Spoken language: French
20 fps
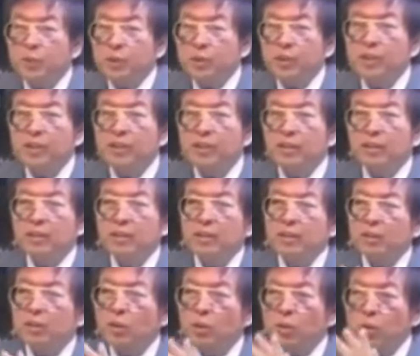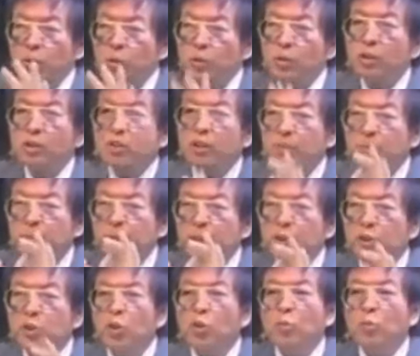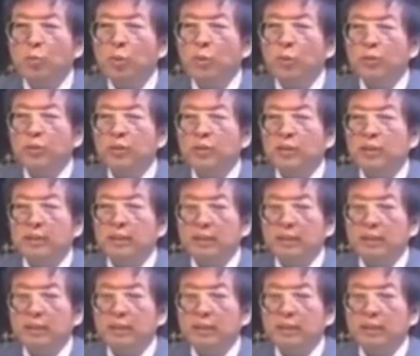aussi qu'aucune entreprise au monde